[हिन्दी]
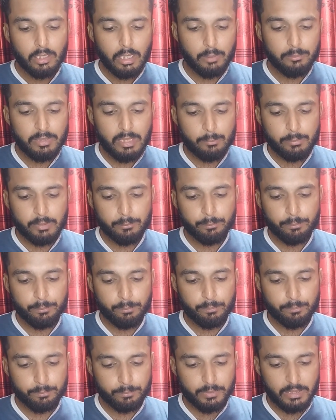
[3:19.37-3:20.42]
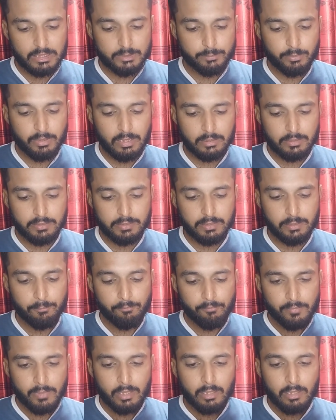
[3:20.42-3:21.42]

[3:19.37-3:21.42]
अब यहाँ पर प्लस पर आते हैं